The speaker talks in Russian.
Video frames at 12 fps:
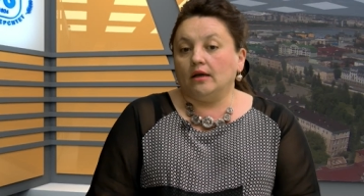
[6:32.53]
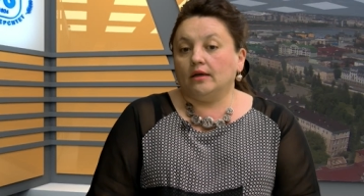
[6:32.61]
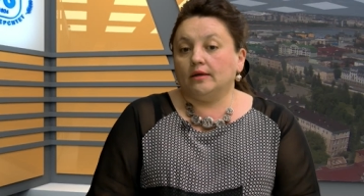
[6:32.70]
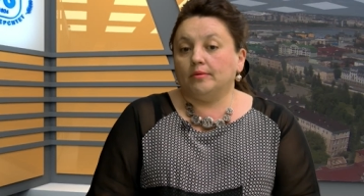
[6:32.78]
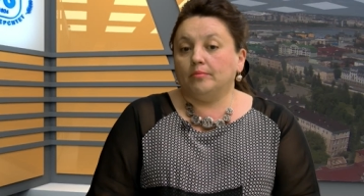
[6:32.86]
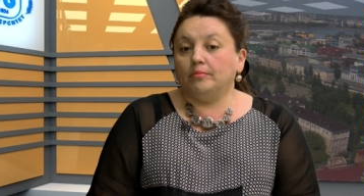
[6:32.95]

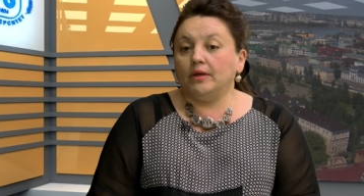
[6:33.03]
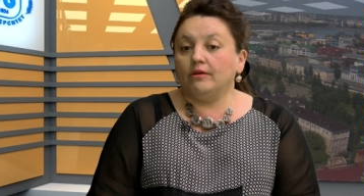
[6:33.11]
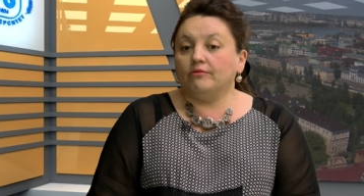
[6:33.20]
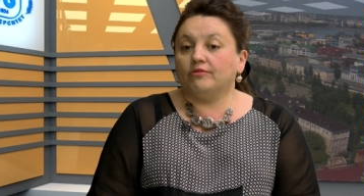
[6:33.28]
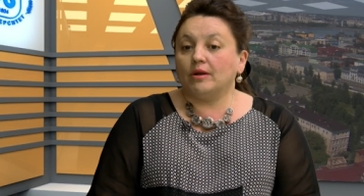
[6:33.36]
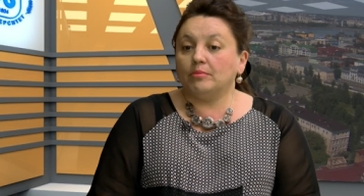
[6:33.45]
А,
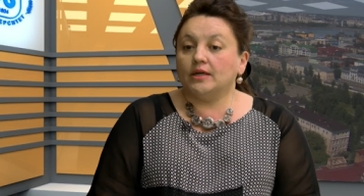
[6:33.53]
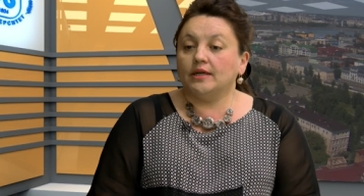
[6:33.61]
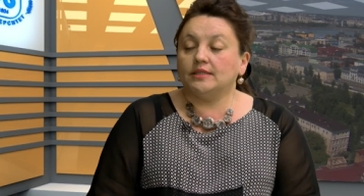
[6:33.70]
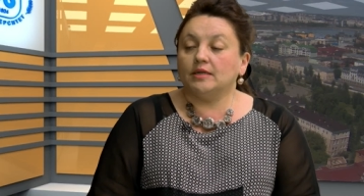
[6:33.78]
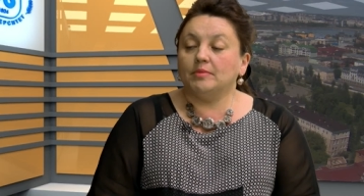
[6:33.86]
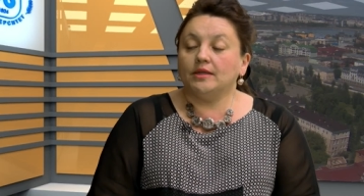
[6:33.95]
мы в рамках
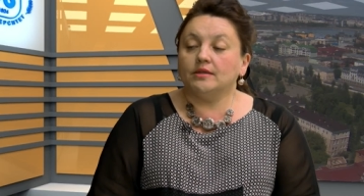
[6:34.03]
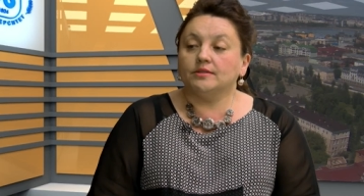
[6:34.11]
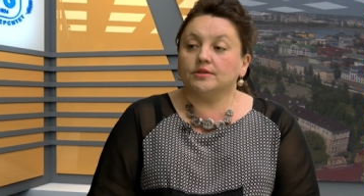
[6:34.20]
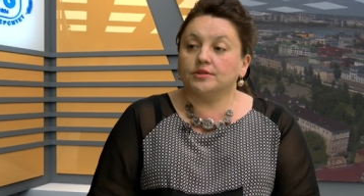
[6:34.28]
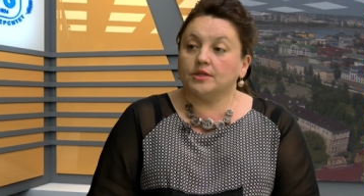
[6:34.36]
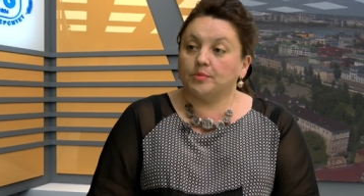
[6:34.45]
этих
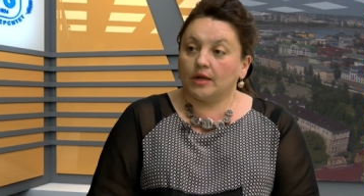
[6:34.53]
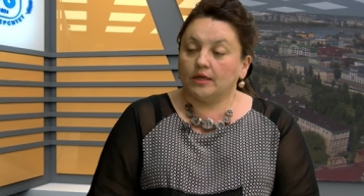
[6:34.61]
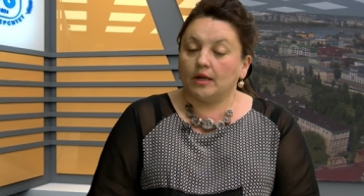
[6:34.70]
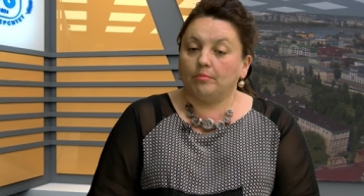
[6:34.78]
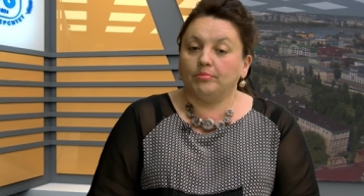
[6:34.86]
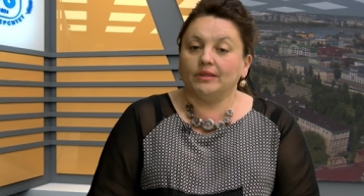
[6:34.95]
магистрских
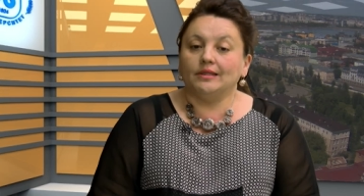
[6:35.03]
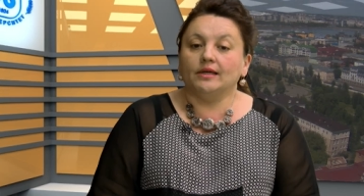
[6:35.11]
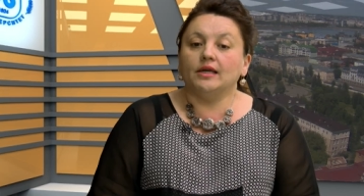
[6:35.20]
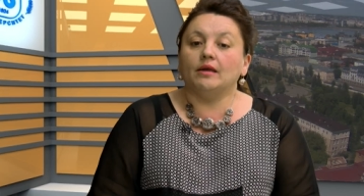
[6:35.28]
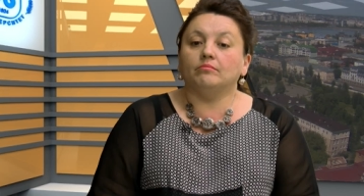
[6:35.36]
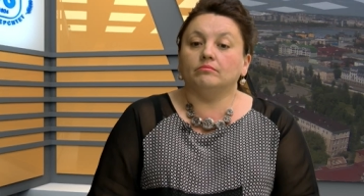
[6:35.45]
программ
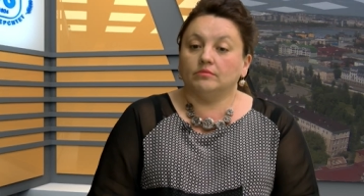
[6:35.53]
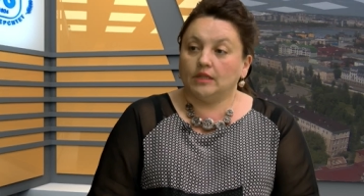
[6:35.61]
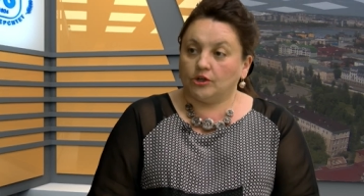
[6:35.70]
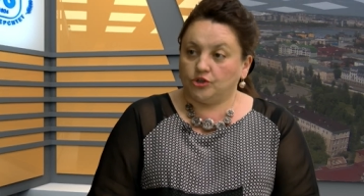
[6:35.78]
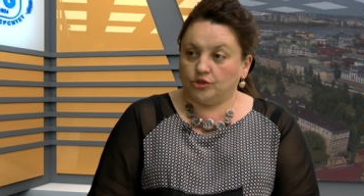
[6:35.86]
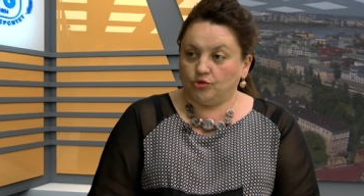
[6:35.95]
предлагаем
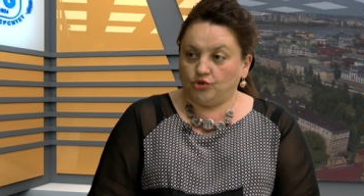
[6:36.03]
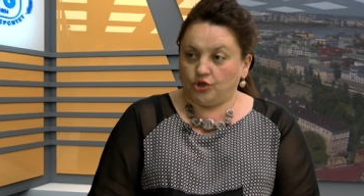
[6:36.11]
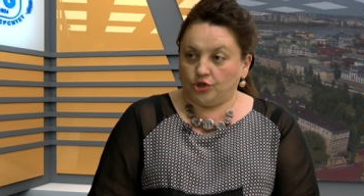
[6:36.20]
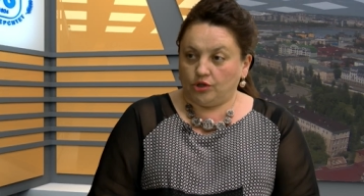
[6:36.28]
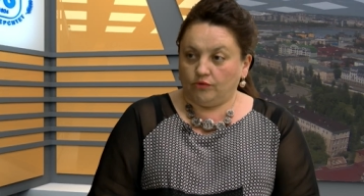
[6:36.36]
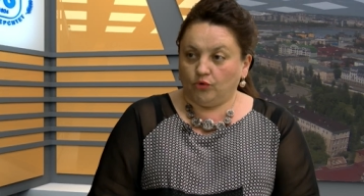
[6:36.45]
также
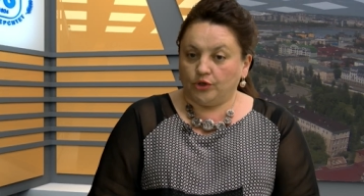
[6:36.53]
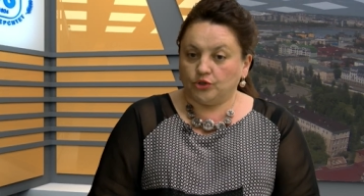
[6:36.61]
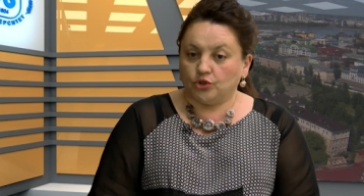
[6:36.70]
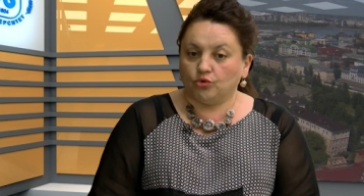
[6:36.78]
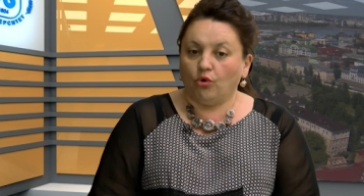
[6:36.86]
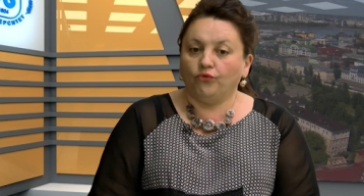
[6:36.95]
изучение двух
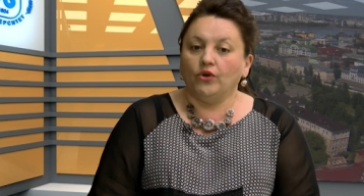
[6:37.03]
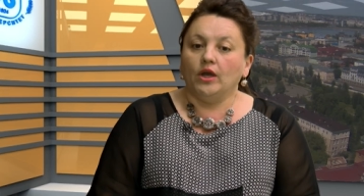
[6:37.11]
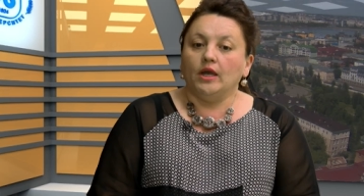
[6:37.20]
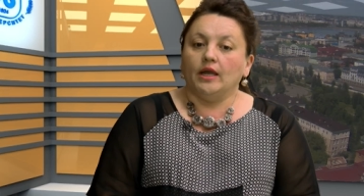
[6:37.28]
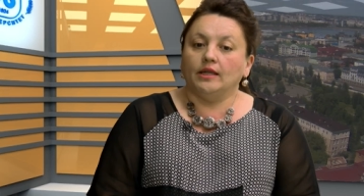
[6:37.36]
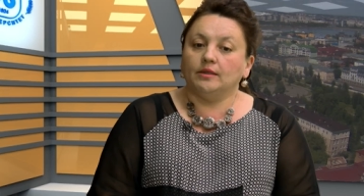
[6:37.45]
языков.
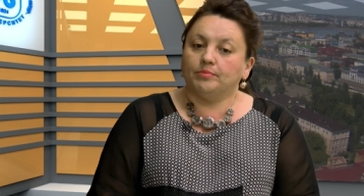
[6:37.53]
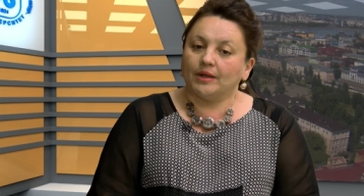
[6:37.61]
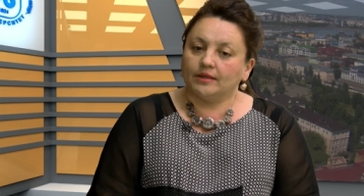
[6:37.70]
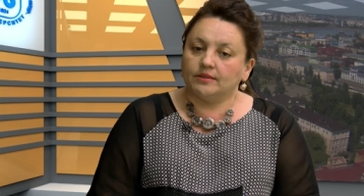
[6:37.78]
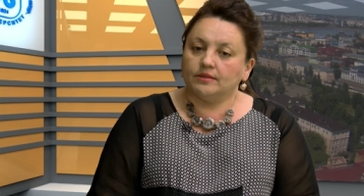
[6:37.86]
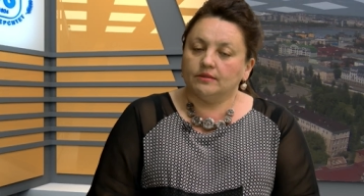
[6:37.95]
Это
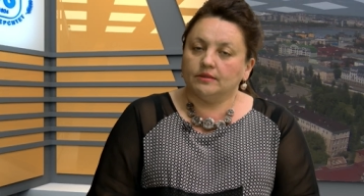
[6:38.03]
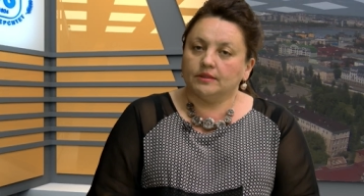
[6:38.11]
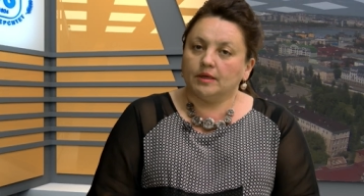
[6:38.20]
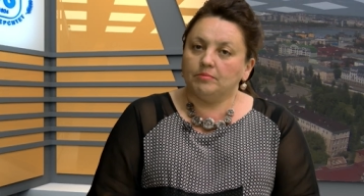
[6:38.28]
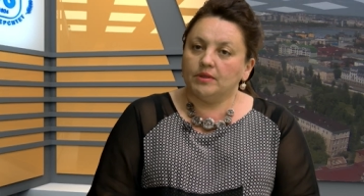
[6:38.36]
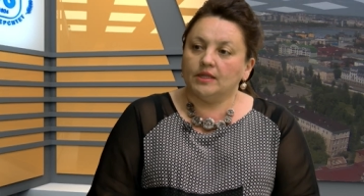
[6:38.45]
э,
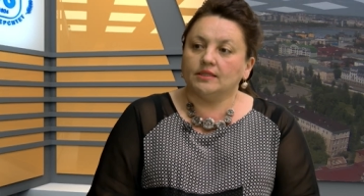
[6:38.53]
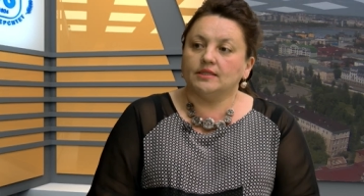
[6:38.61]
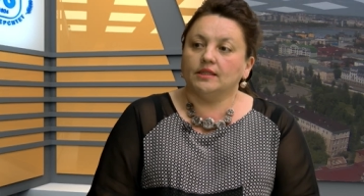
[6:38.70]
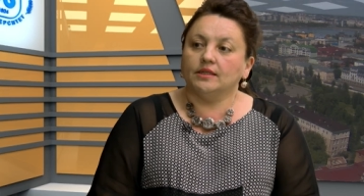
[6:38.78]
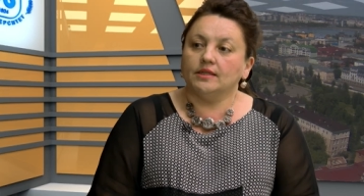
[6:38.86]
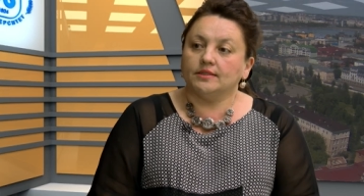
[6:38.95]

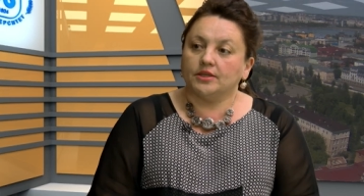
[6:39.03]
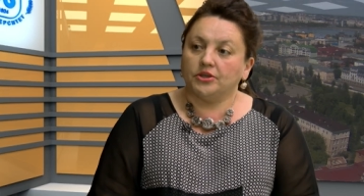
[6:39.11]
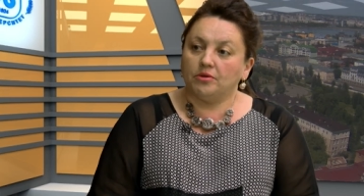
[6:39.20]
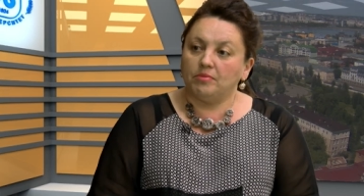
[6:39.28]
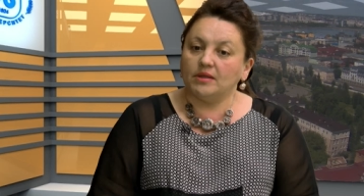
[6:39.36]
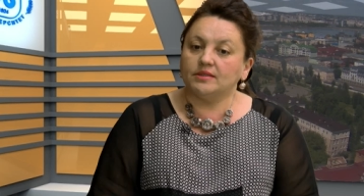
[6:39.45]
комбинация
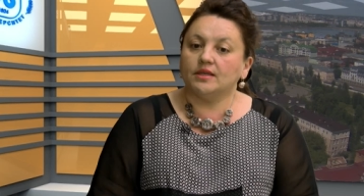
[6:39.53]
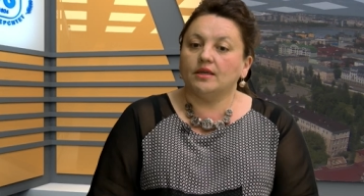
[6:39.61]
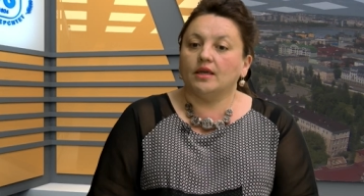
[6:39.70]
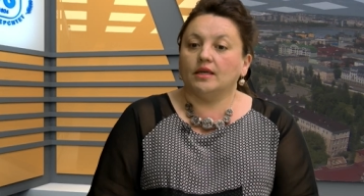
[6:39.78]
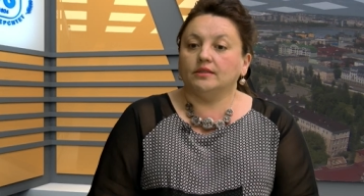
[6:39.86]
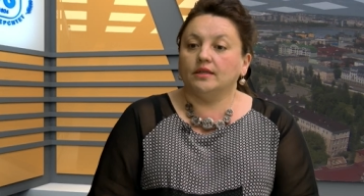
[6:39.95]
английский-немецкий
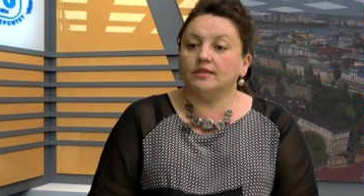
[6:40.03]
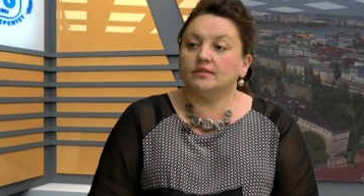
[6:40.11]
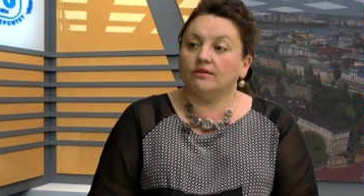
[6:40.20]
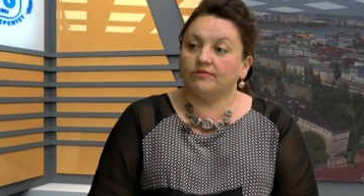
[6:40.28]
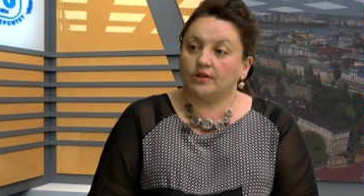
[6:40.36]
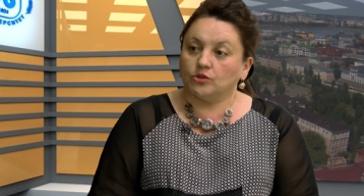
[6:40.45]
и
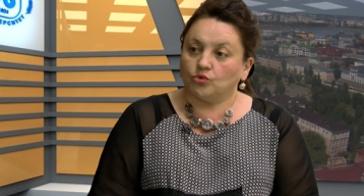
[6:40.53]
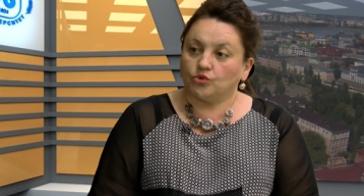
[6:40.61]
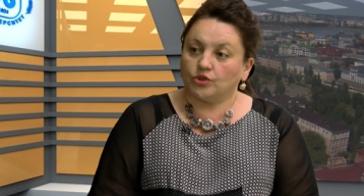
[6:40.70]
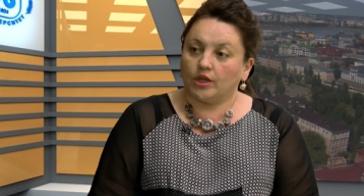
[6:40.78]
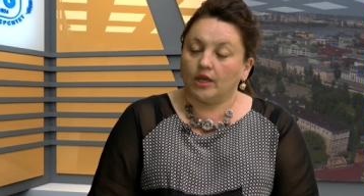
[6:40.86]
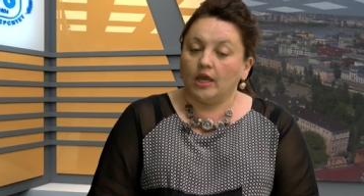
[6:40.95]

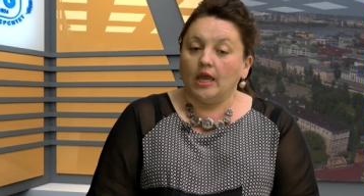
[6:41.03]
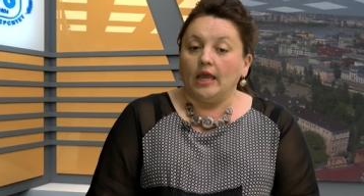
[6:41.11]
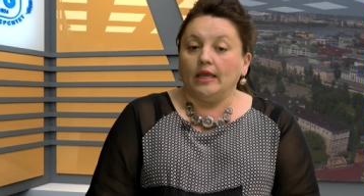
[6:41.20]
английский-французский.